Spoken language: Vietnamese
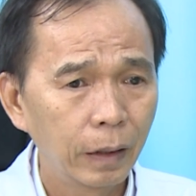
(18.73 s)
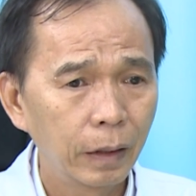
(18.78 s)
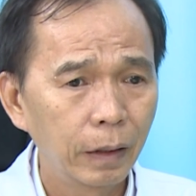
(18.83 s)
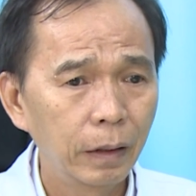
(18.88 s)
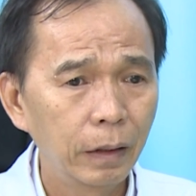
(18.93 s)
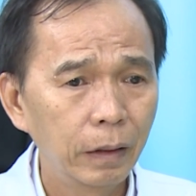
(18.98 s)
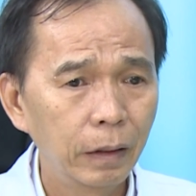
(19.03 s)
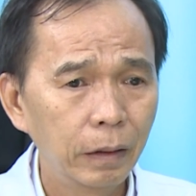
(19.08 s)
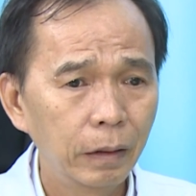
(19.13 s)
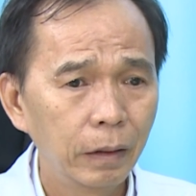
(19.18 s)

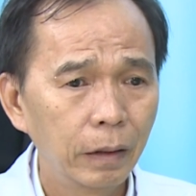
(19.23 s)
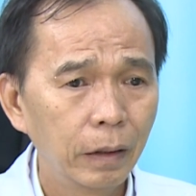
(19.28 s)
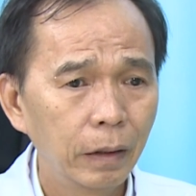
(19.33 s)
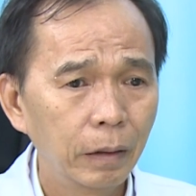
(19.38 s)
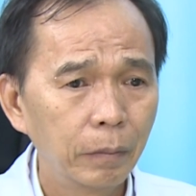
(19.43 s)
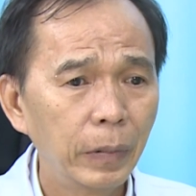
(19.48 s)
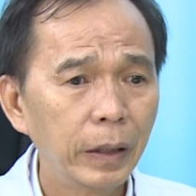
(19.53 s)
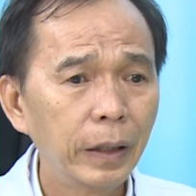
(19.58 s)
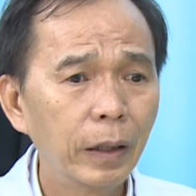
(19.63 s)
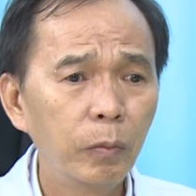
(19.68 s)
Thì
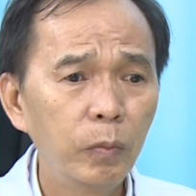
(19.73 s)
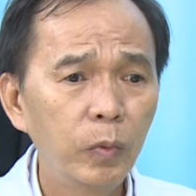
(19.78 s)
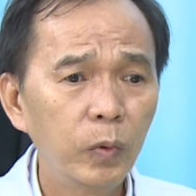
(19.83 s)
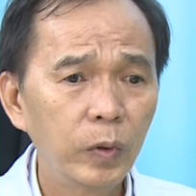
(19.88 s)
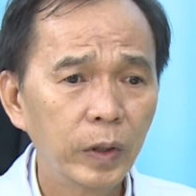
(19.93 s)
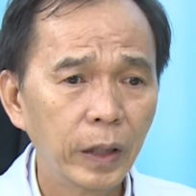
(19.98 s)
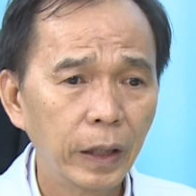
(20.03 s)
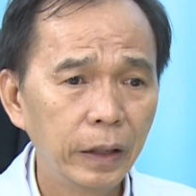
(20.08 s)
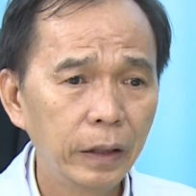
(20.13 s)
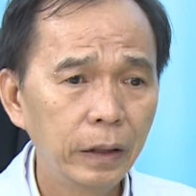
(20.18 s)
bệnh đậu mùa
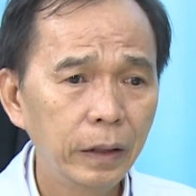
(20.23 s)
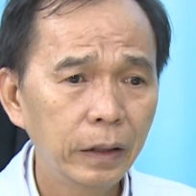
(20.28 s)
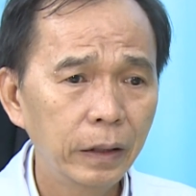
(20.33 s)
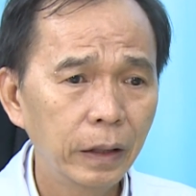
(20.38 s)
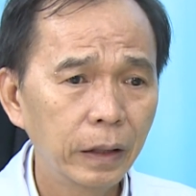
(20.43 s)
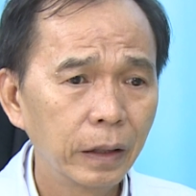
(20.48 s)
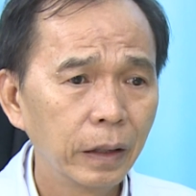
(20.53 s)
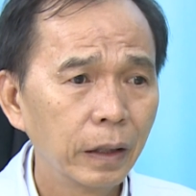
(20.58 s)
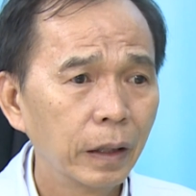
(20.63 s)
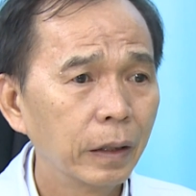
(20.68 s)
khỉ đó
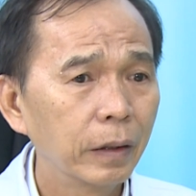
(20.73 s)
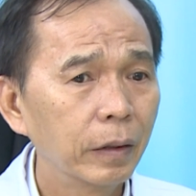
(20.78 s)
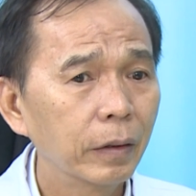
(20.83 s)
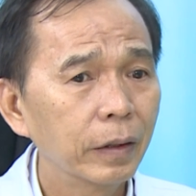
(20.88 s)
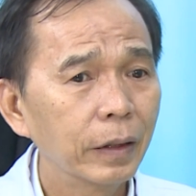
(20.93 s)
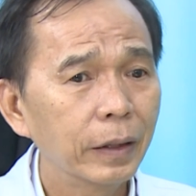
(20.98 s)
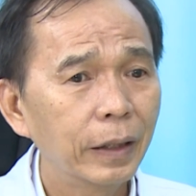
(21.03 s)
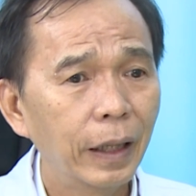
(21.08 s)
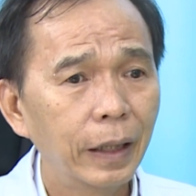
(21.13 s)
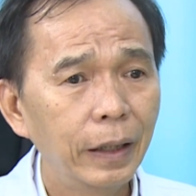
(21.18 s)
thì nó
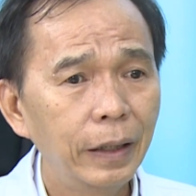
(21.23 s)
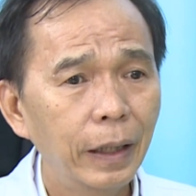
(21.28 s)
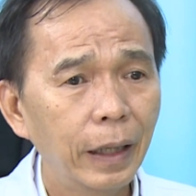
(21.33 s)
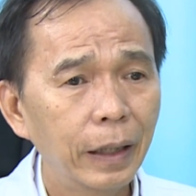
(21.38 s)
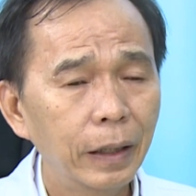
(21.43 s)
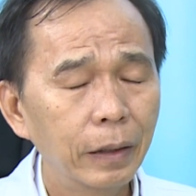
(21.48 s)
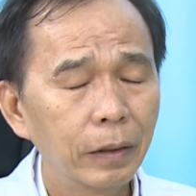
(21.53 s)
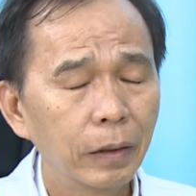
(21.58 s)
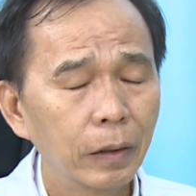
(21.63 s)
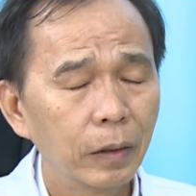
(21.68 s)
có thể
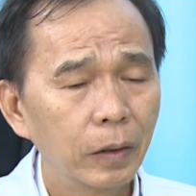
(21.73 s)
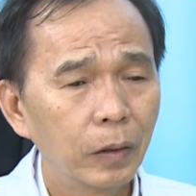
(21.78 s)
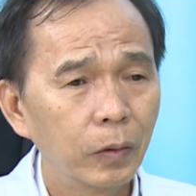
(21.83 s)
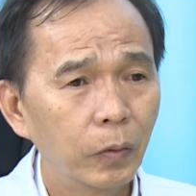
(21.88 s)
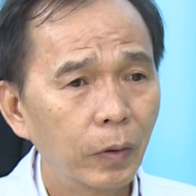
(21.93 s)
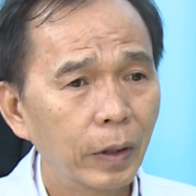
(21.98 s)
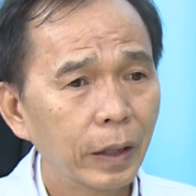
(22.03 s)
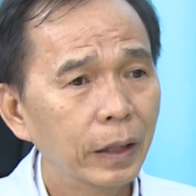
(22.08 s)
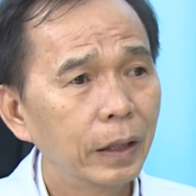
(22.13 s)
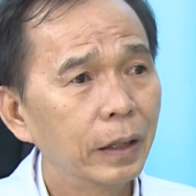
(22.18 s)
lây
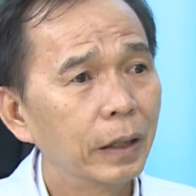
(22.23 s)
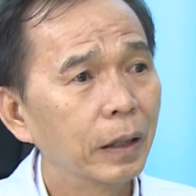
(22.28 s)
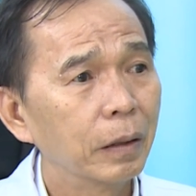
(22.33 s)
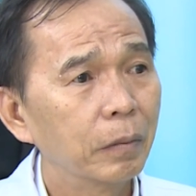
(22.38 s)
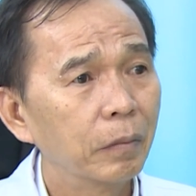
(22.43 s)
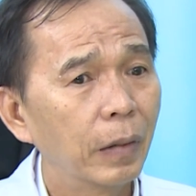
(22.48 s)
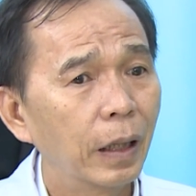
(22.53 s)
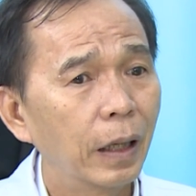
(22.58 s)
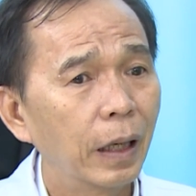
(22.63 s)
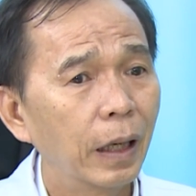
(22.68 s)
qua cái
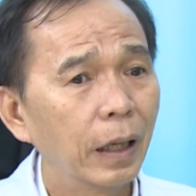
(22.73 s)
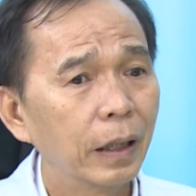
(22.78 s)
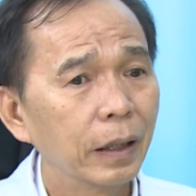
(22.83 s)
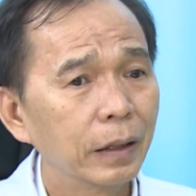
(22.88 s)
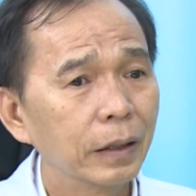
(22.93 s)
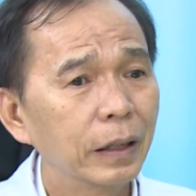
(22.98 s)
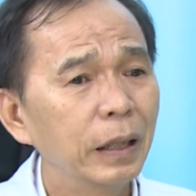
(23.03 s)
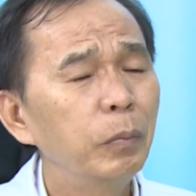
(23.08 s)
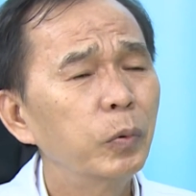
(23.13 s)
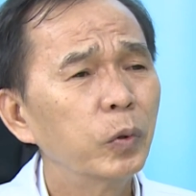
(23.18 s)
chuyện mà
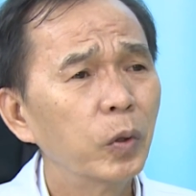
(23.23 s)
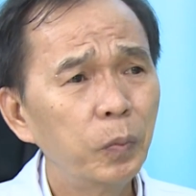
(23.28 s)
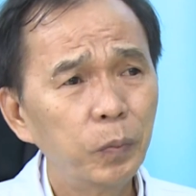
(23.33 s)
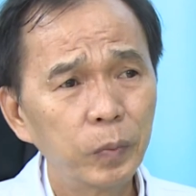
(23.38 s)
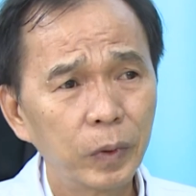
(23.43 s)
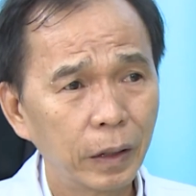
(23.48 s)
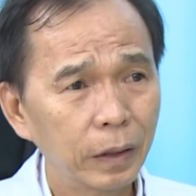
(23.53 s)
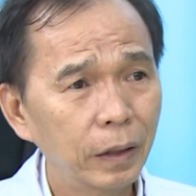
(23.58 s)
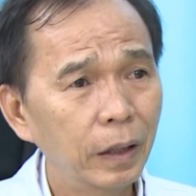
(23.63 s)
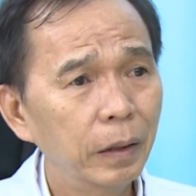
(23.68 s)
tiếp xúc
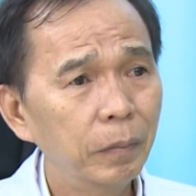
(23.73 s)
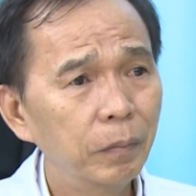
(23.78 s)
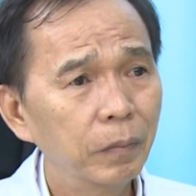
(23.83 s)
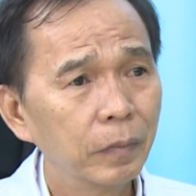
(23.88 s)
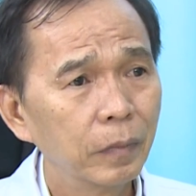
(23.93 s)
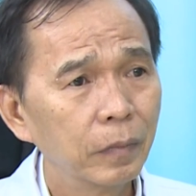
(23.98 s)
trực tiếp